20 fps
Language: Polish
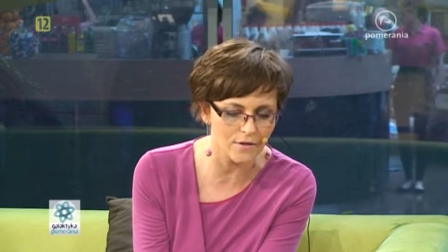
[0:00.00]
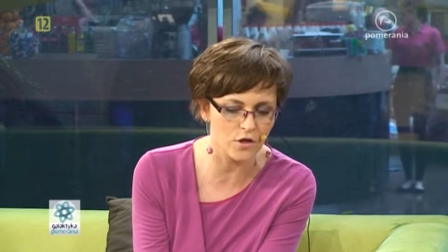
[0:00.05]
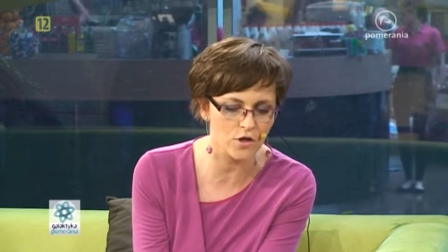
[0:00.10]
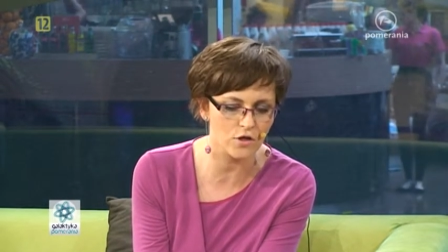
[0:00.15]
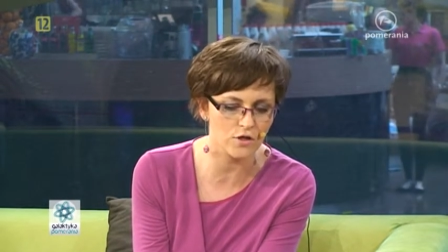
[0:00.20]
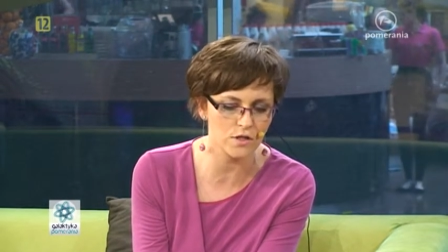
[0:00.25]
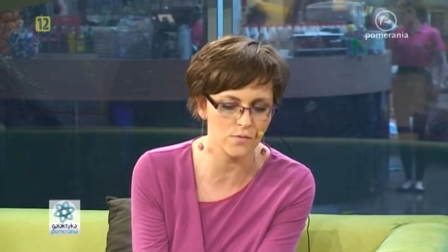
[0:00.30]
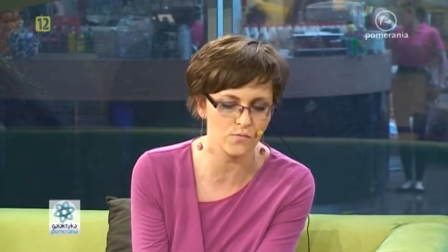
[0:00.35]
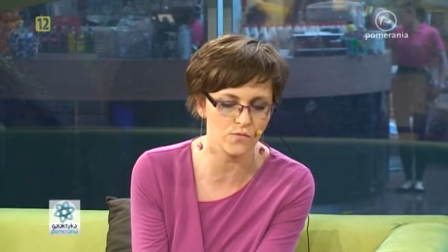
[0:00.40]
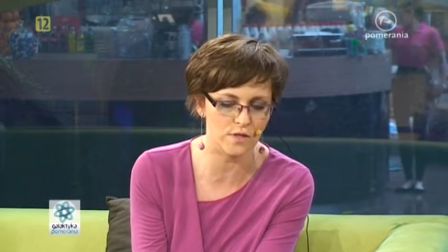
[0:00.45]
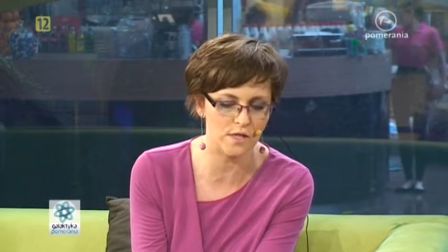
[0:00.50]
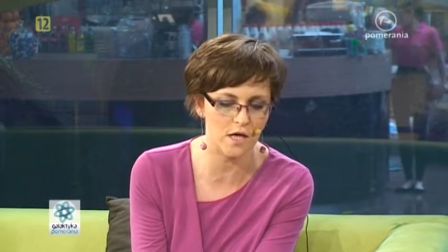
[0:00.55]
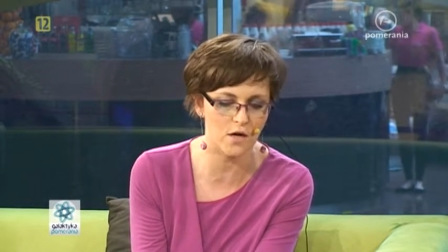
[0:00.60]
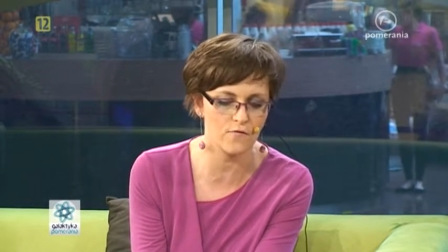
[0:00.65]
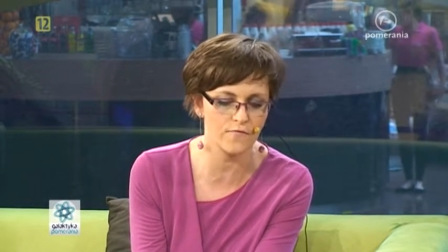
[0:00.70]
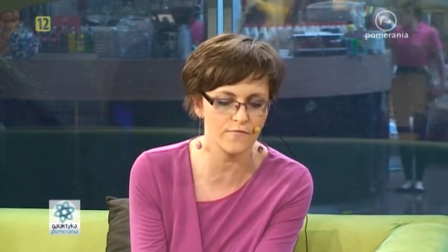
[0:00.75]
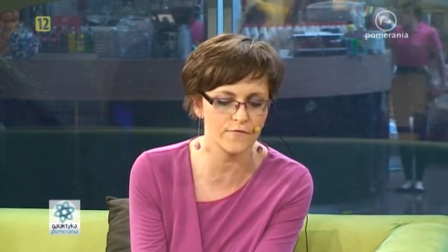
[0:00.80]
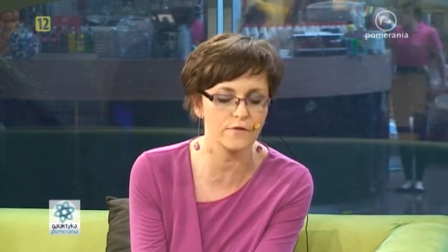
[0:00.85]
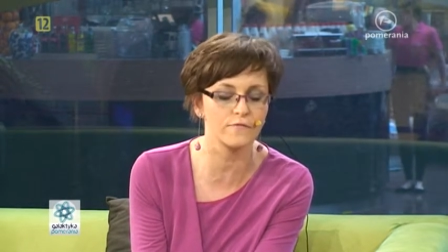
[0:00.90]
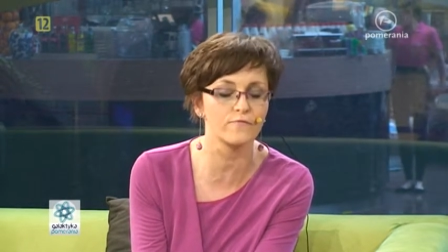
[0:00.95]
Noc
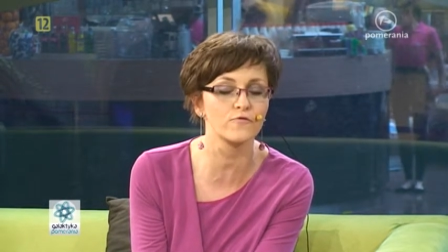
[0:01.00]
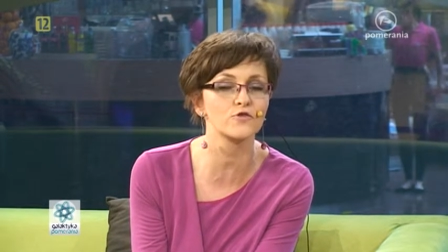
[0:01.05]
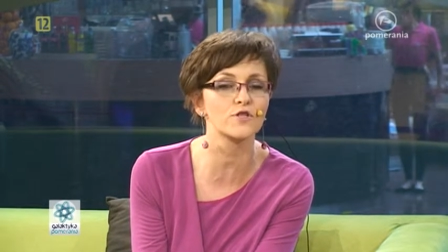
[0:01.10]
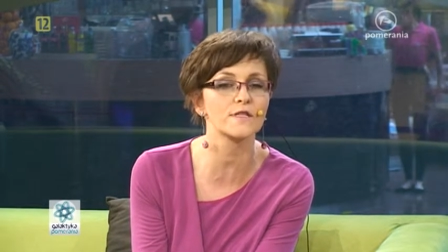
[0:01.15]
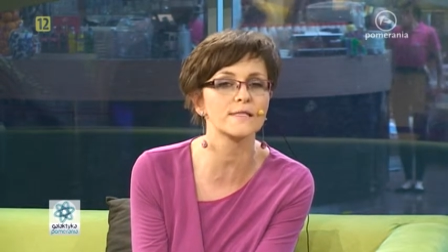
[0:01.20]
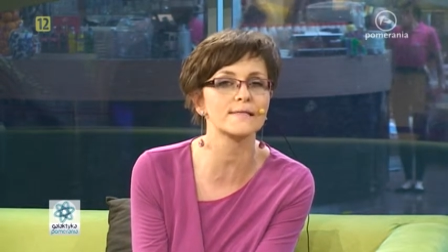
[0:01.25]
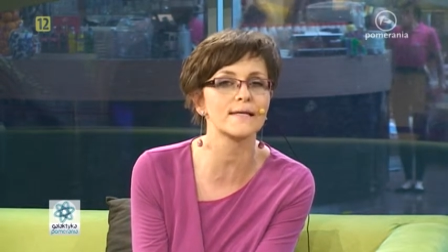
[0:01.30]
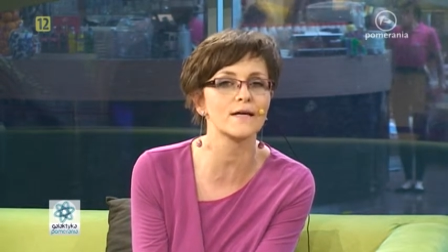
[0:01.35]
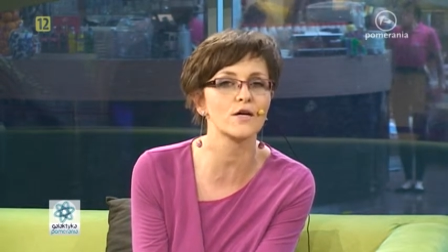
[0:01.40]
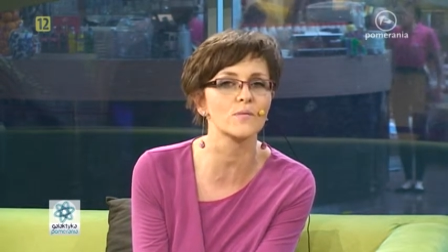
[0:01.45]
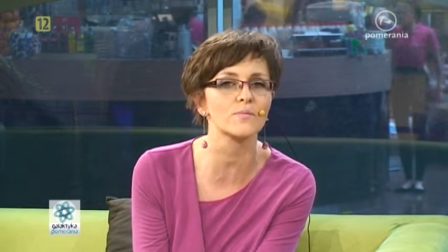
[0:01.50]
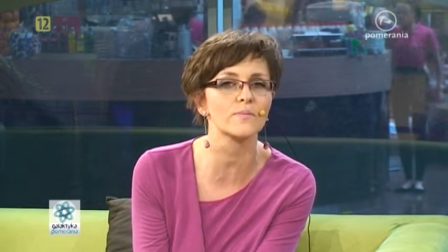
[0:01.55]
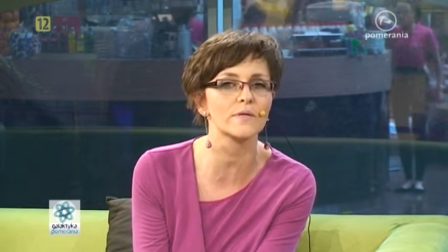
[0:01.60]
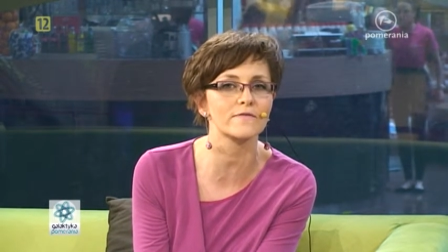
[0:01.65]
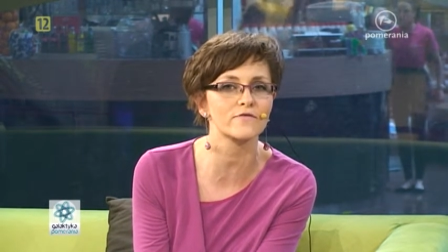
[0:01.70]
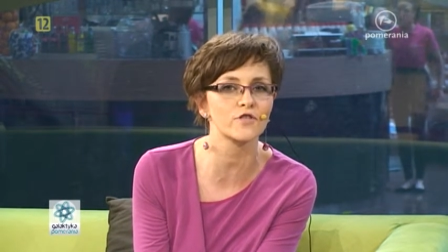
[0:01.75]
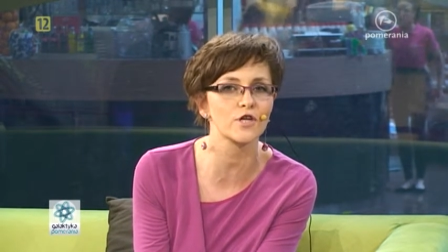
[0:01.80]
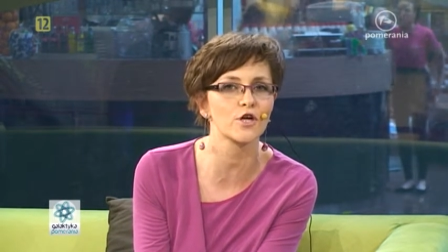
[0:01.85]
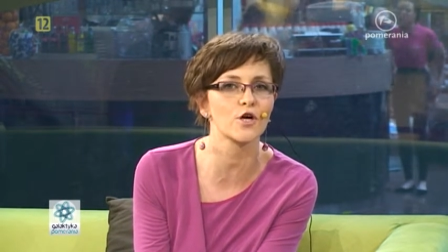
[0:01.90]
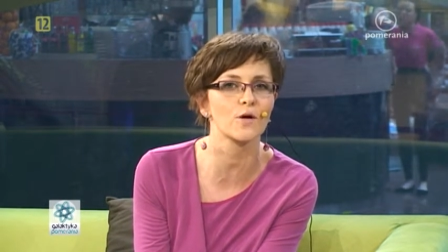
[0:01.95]
Muzeów
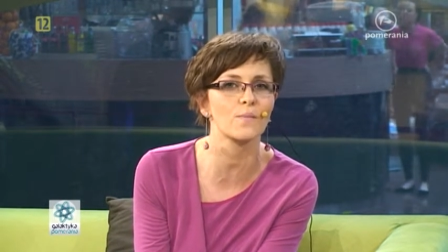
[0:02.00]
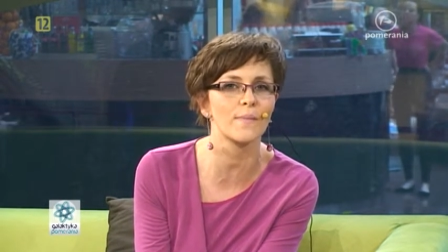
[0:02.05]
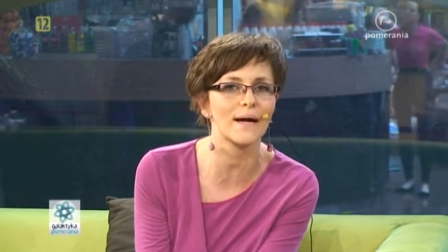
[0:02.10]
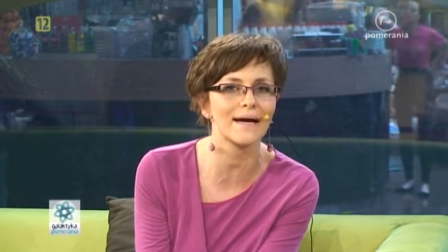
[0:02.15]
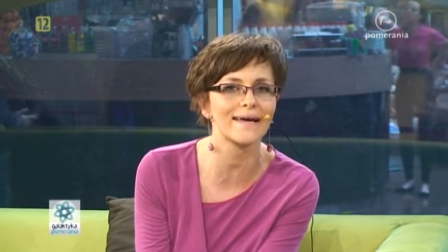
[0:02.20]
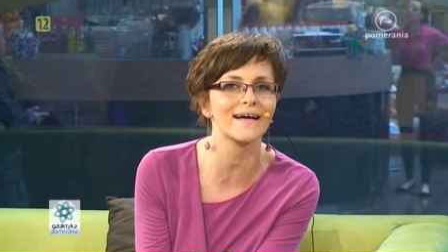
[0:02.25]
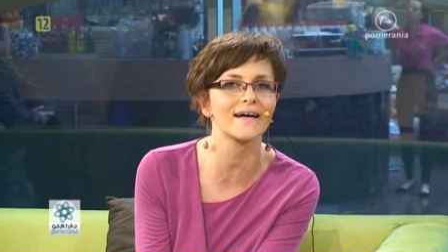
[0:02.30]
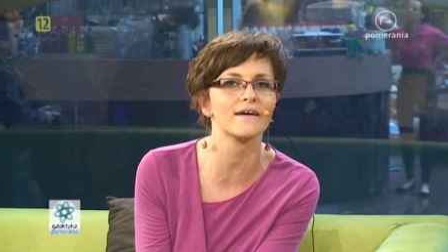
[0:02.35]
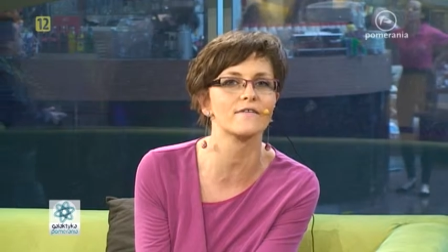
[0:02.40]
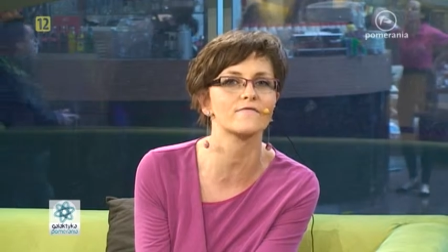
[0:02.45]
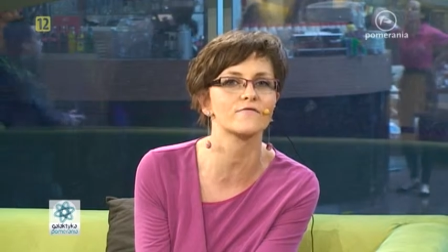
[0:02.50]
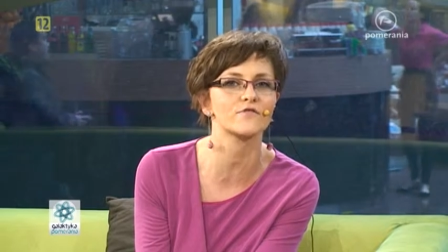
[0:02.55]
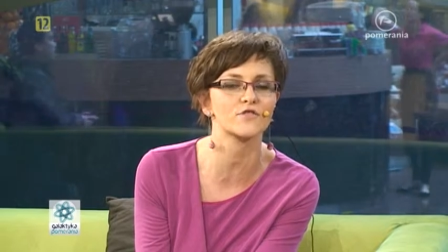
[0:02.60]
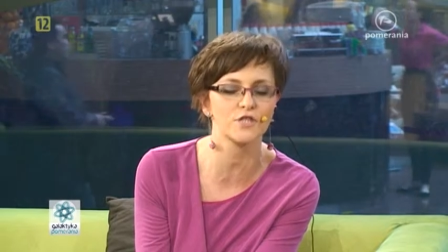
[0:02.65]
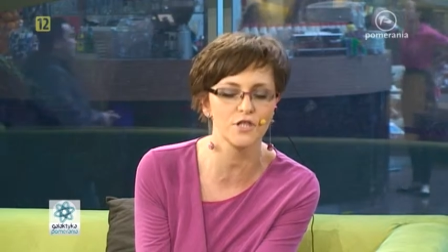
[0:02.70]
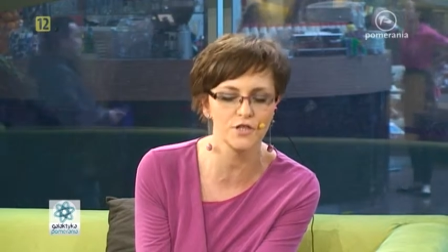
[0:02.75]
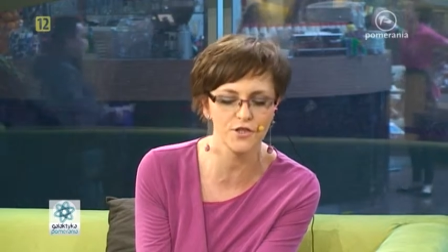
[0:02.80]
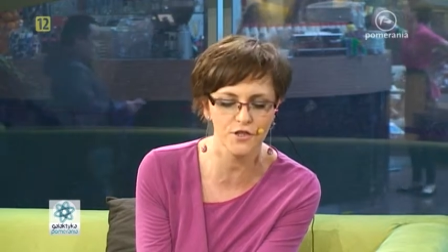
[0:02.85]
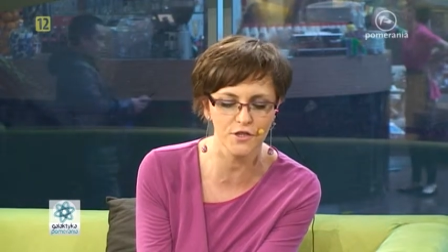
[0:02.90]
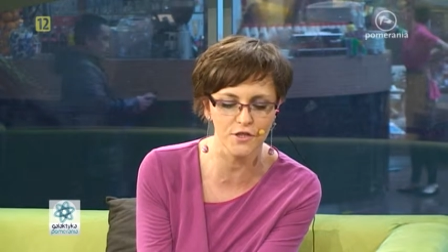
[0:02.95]
21 maja w
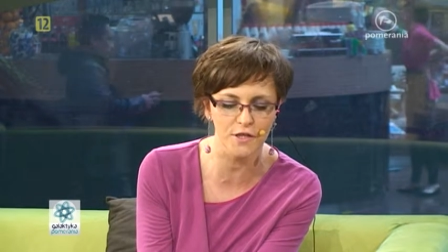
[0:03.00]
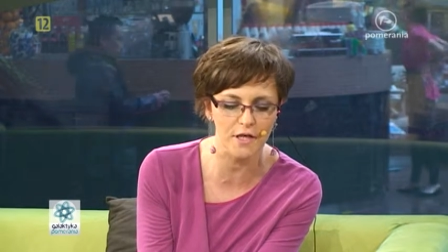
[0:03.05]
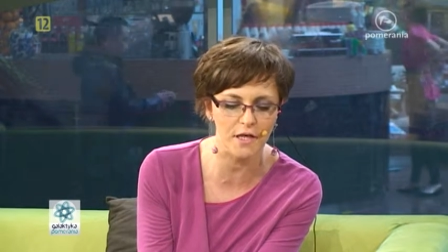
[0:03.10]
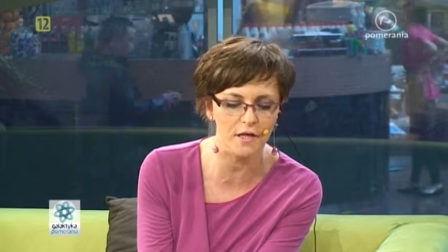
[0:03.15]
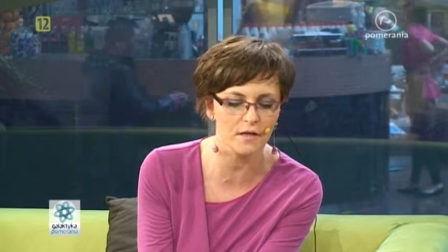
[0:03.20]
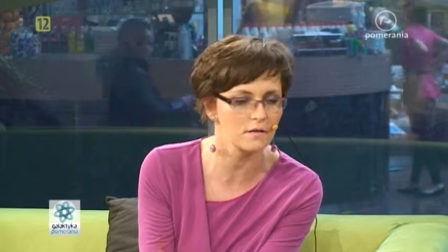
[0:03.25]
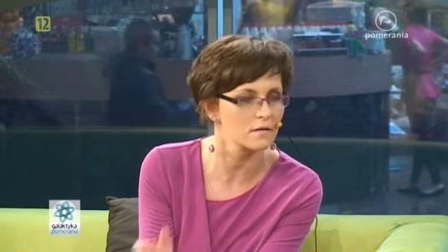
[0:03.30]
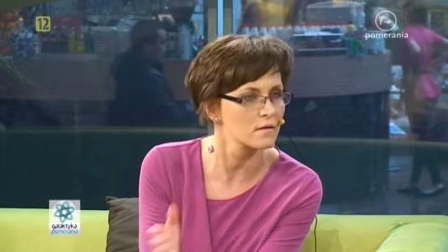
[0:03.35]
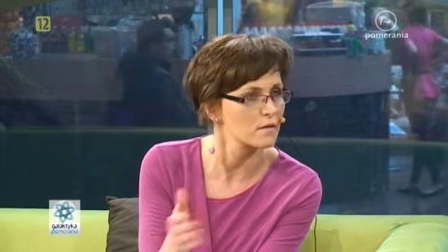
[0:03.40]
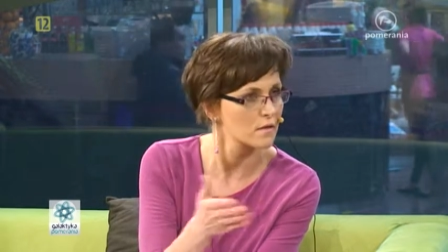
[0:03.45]
Szczecinie.